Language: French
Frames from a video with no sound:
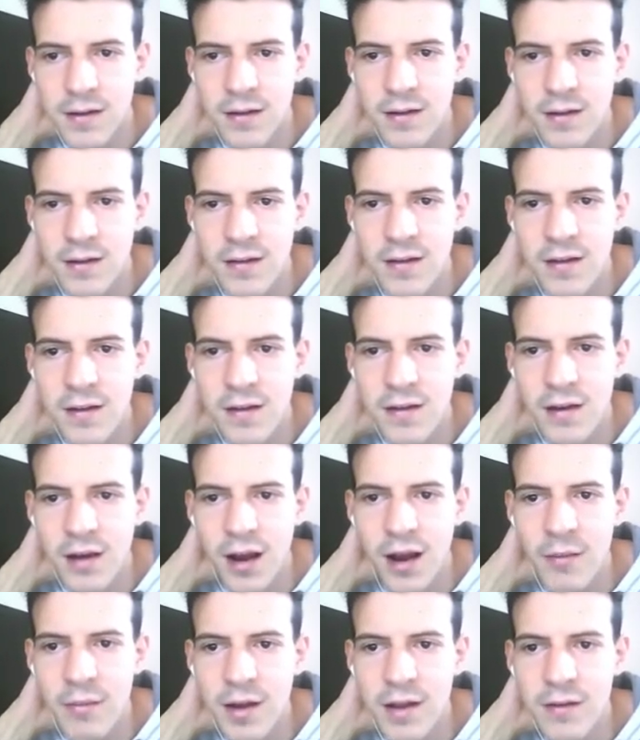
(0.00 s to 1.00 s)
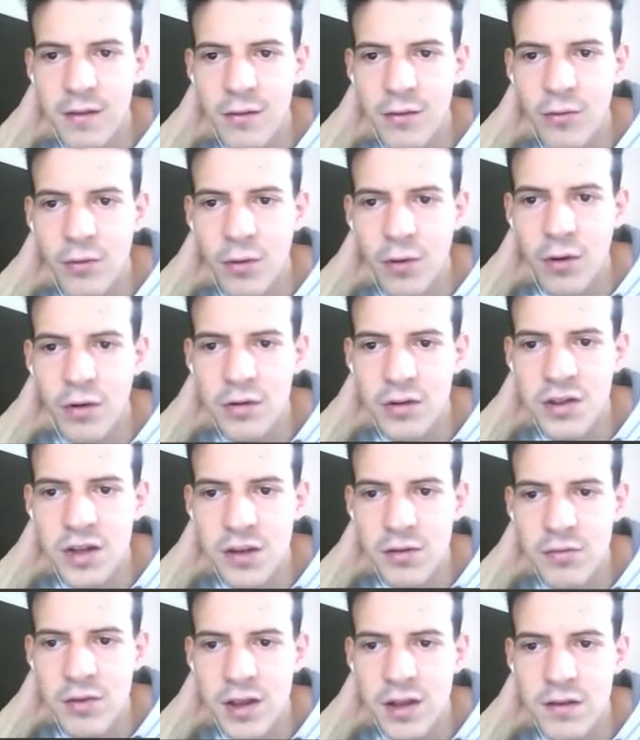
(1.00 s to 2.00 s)
S'il ramène son roi en
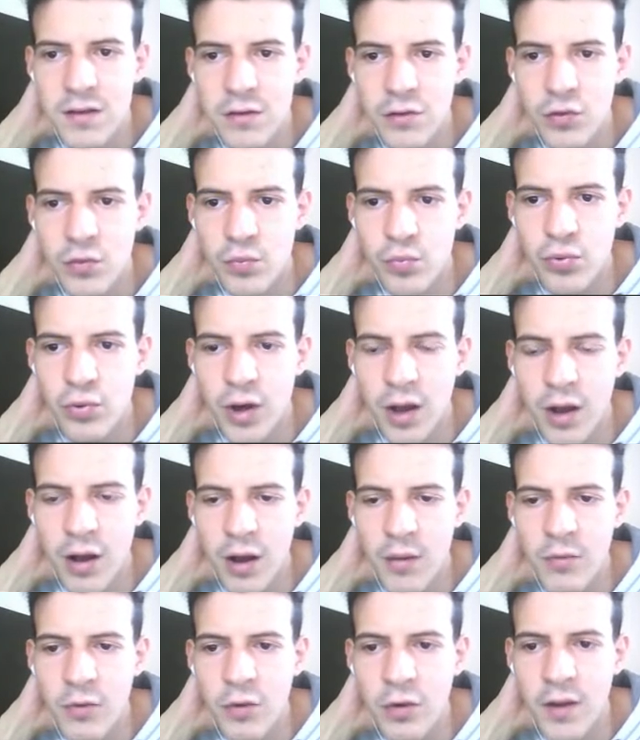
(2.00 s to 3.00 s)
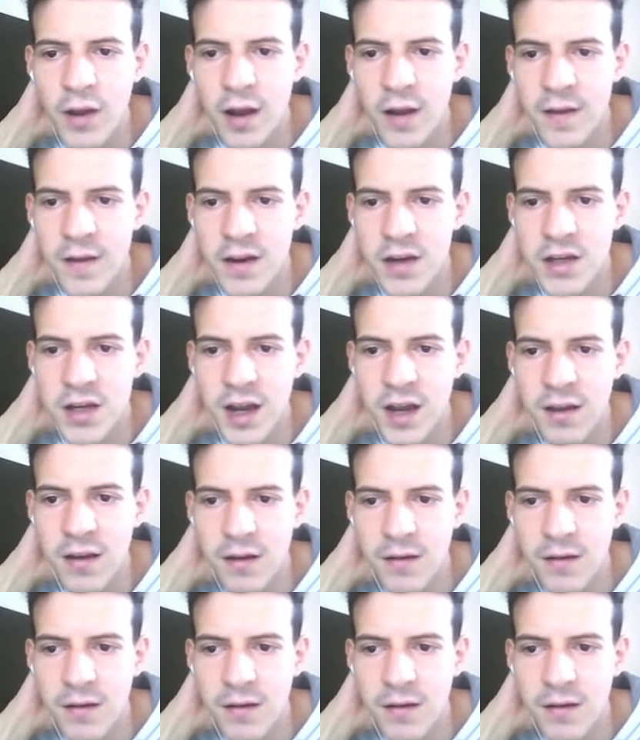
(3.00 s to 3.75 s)
G8, je pourrais quand même donner un échec.